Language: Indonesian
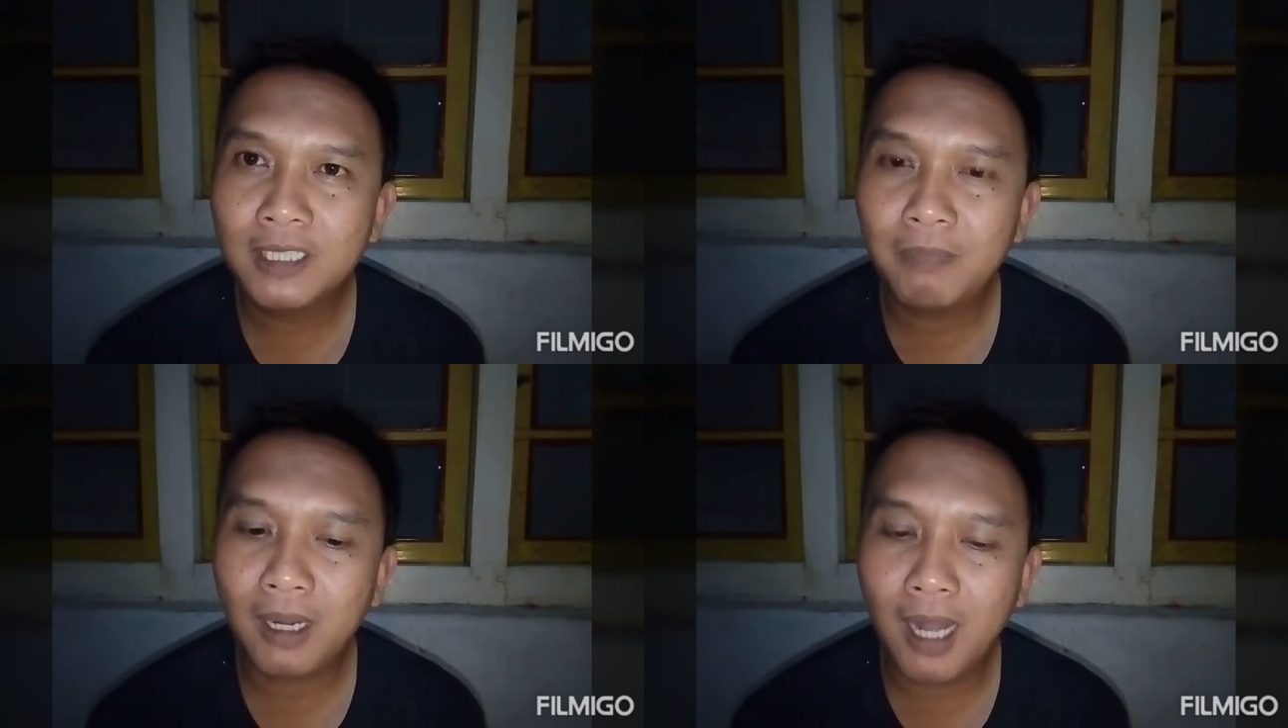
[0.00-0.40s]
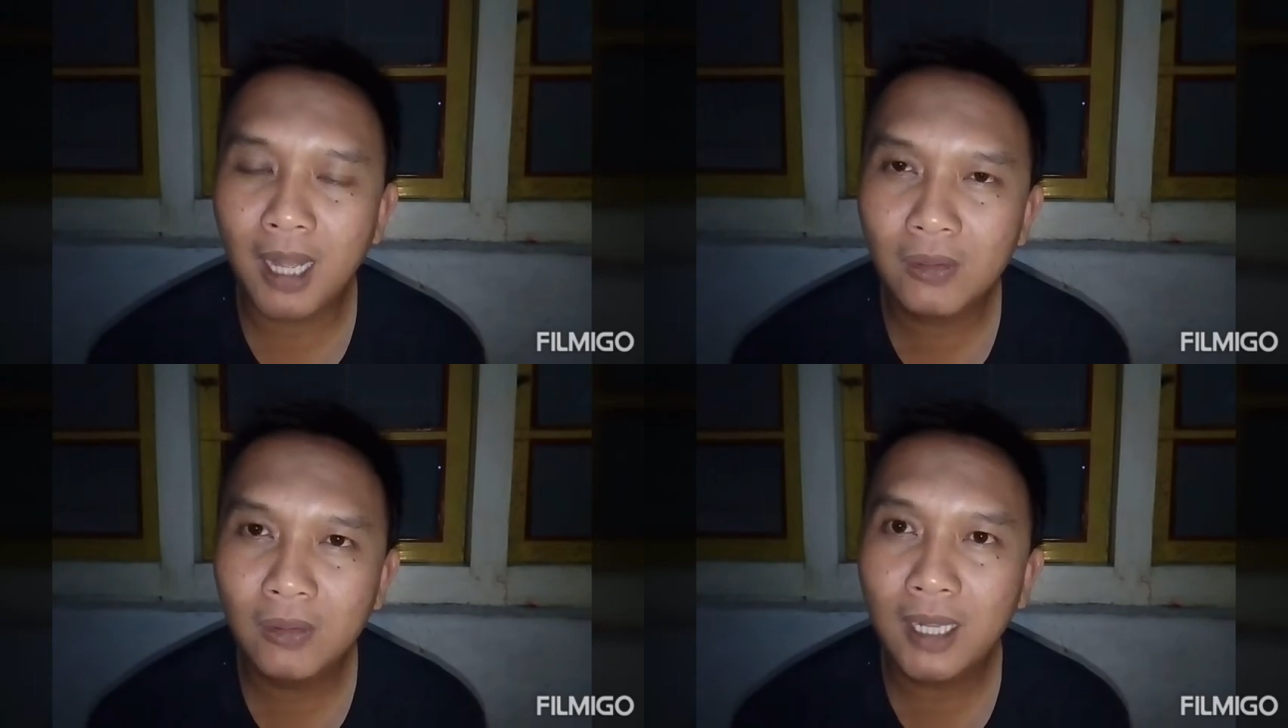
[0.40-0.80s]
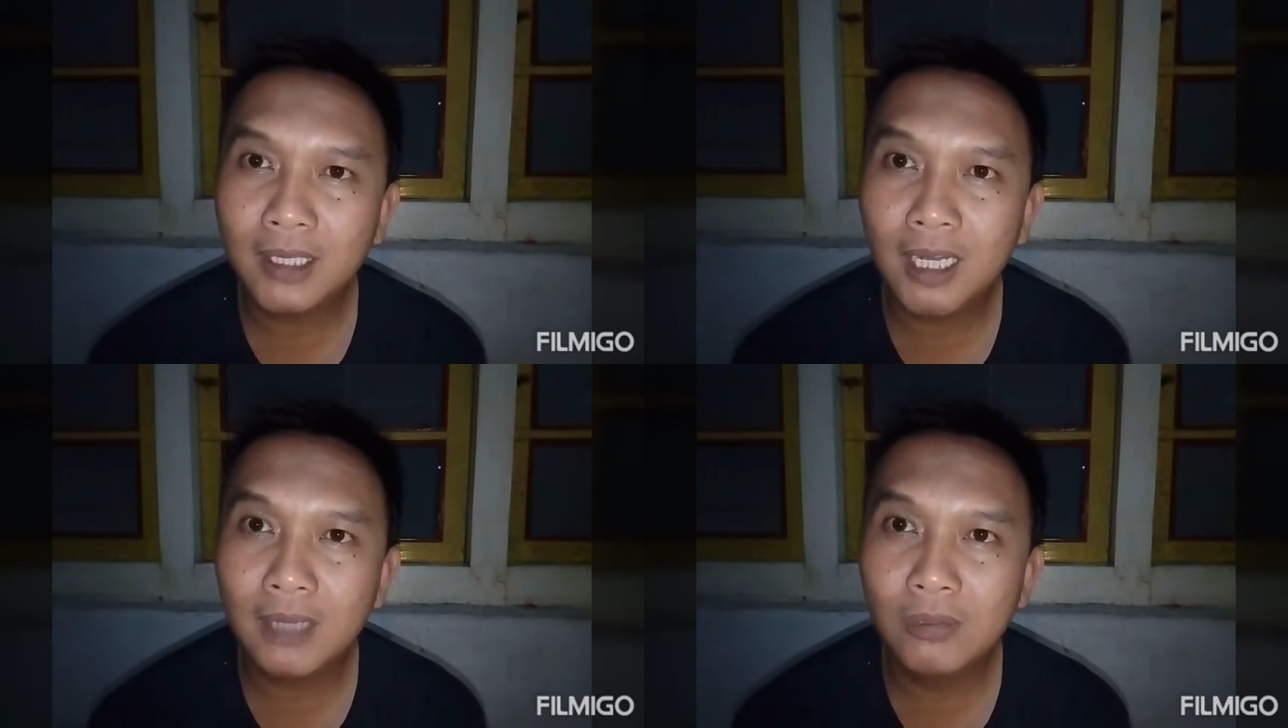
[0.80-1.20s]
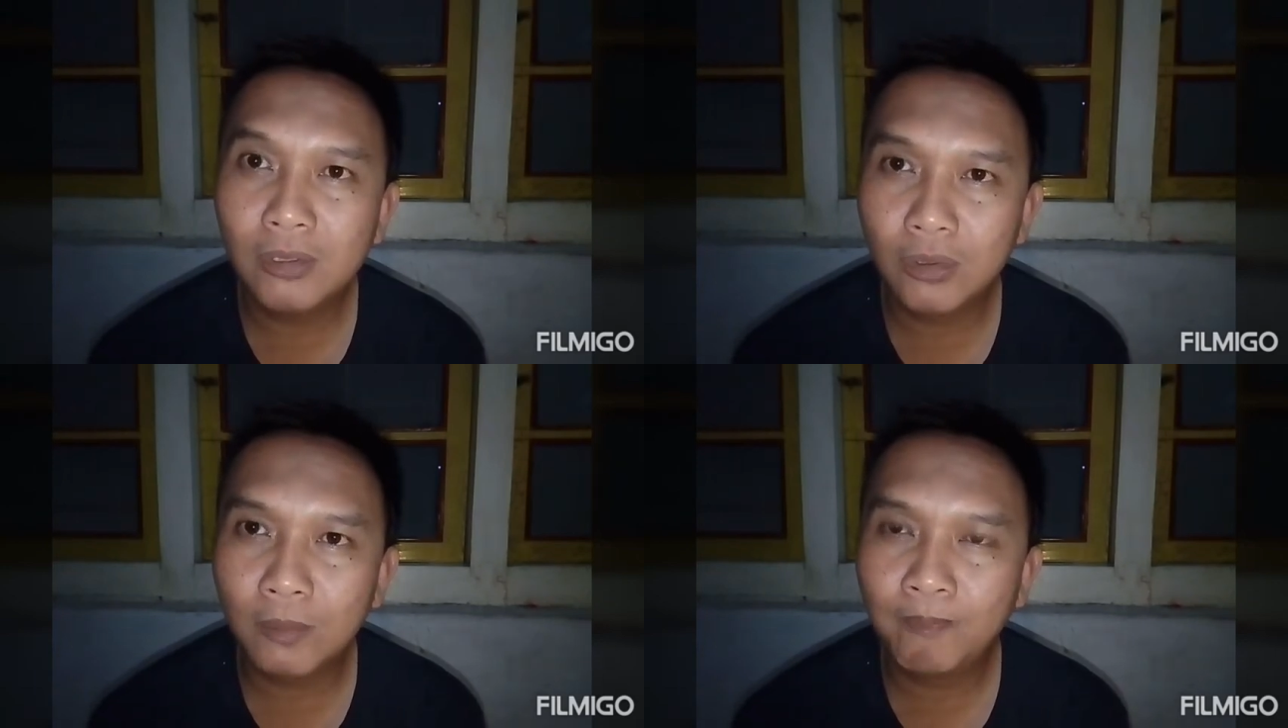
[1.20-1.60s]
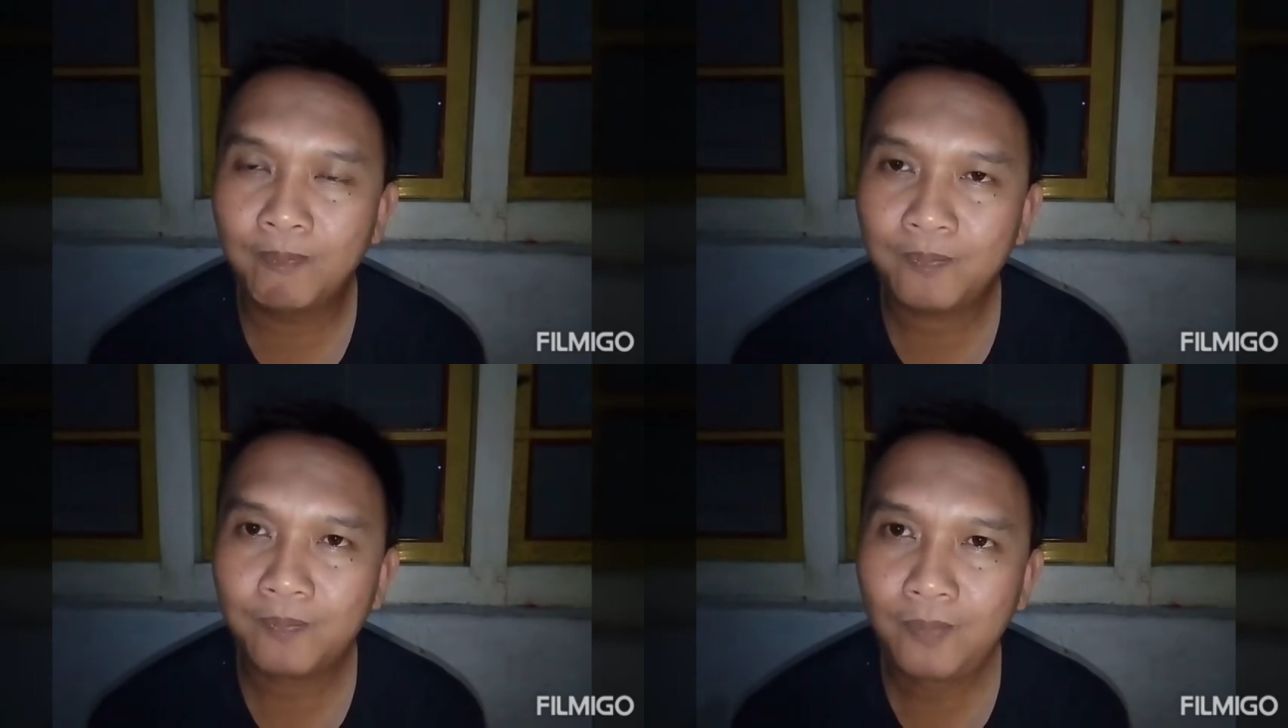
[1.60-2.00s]
lebih cepat laku dan tidak
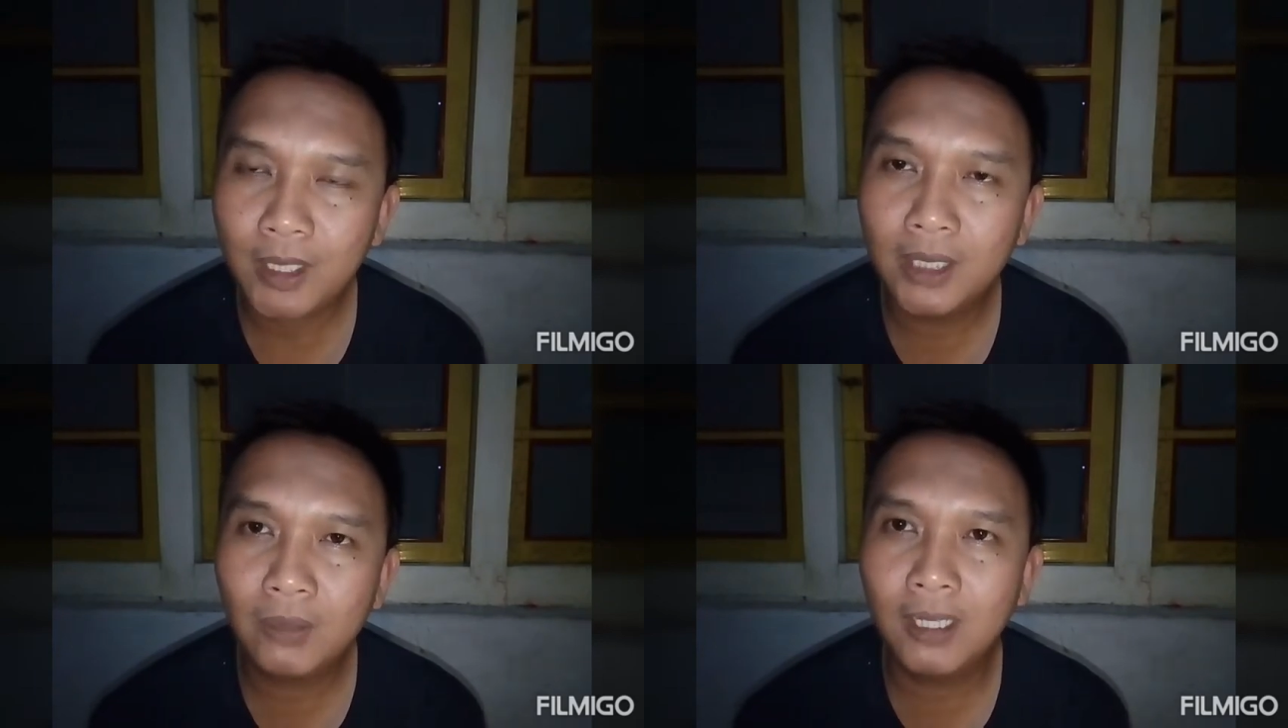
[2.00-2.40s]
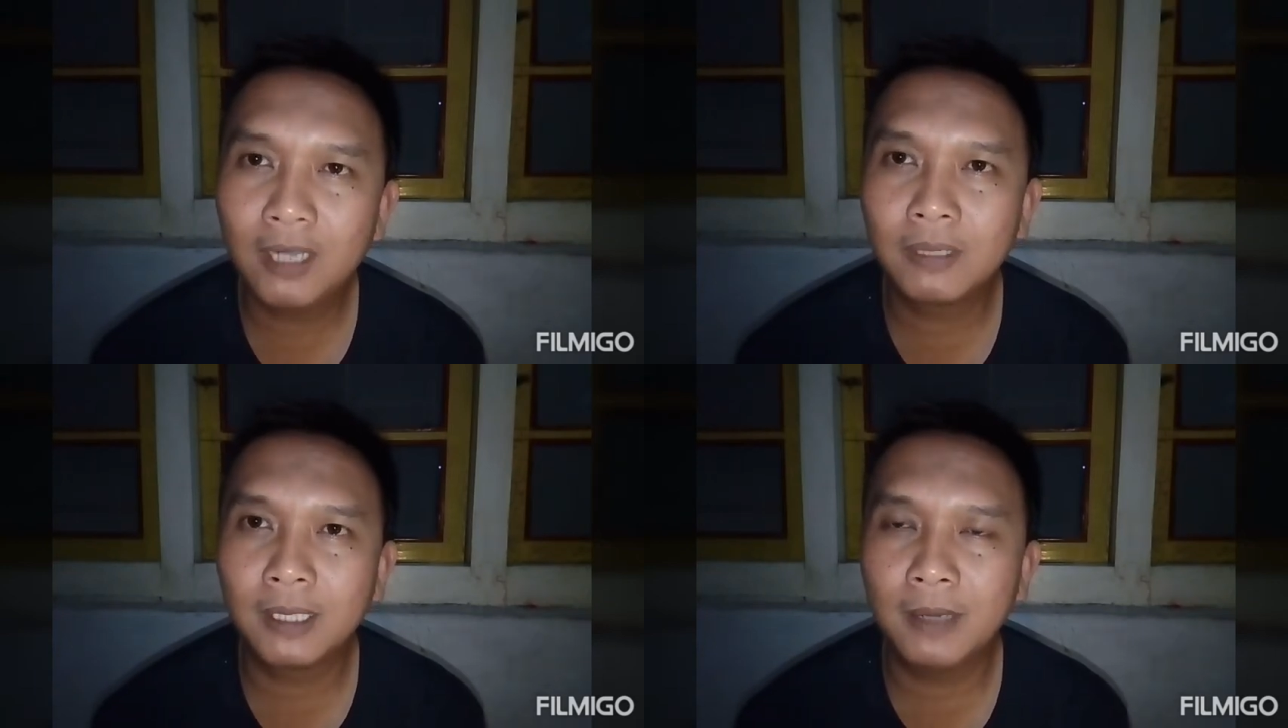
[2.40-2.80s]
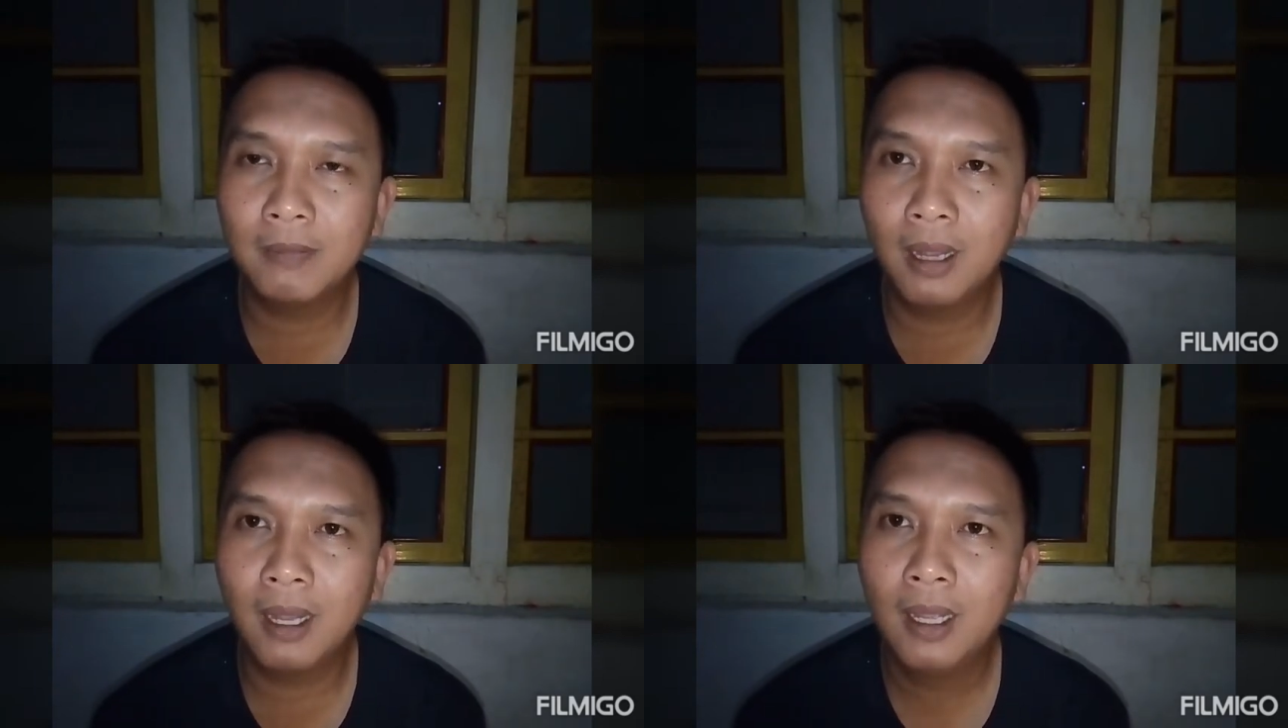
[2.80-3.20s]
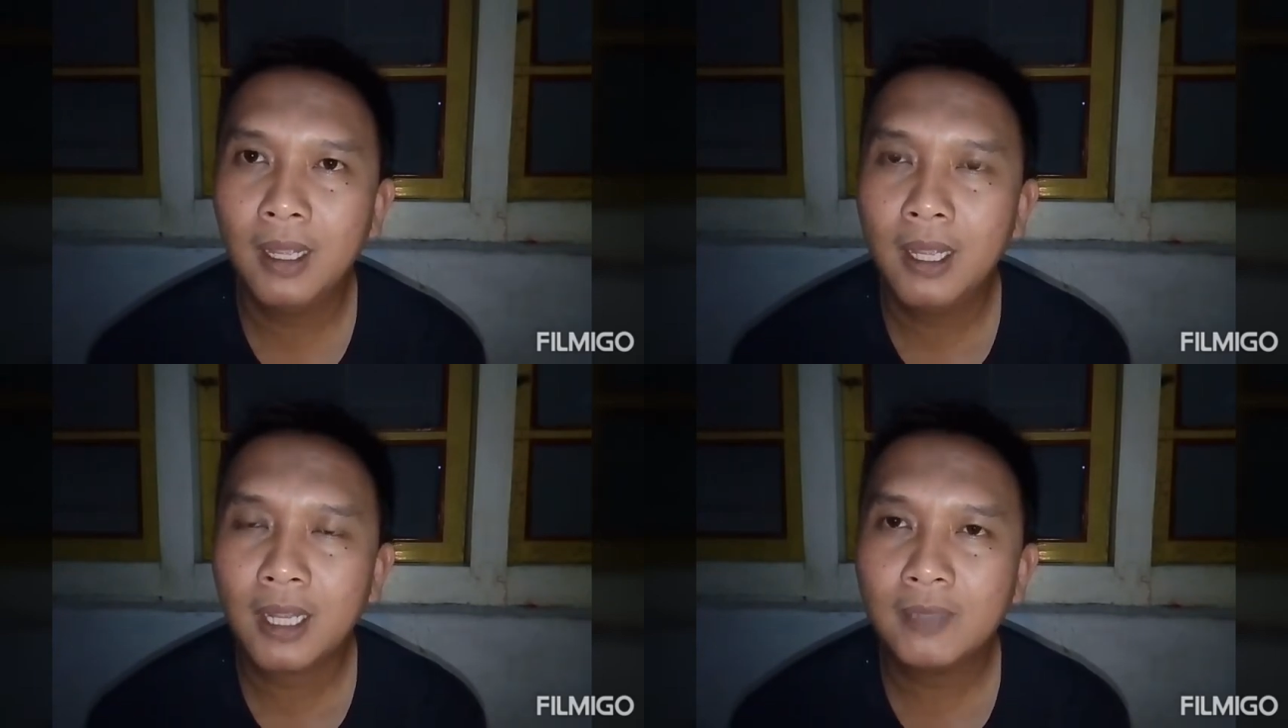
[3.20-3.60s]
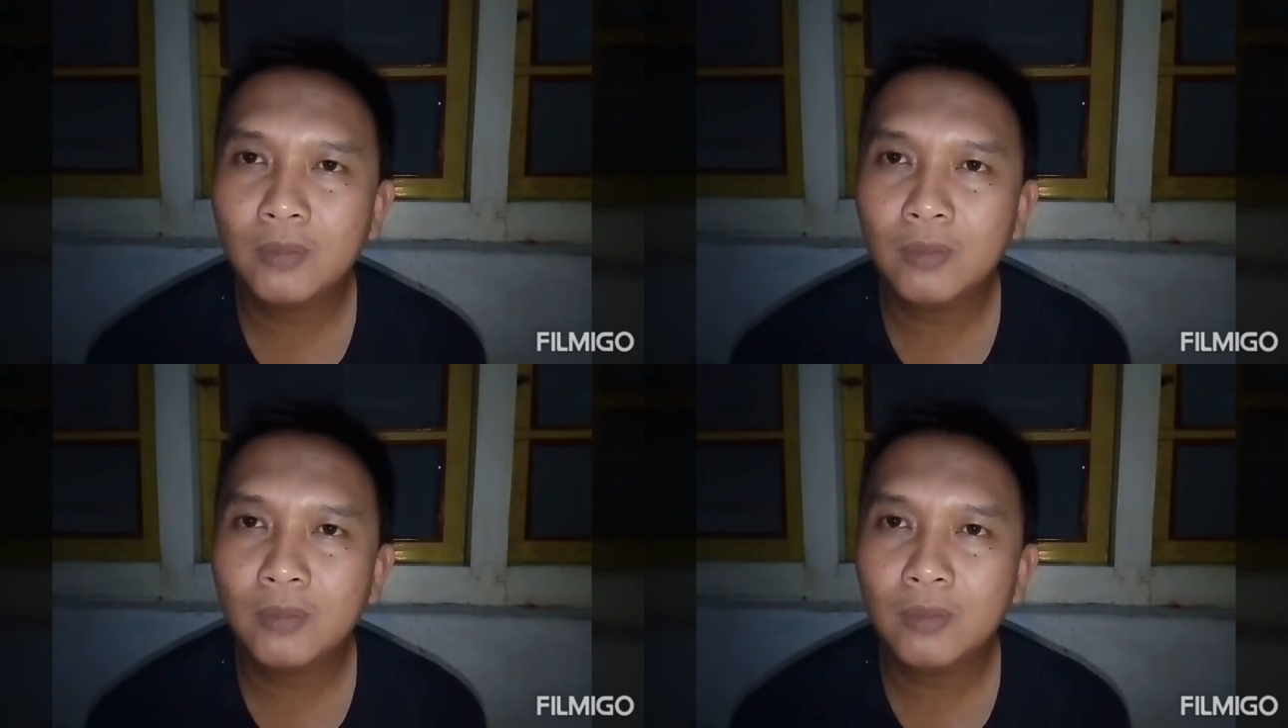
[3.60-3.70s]
busuk. Itu yang pertama.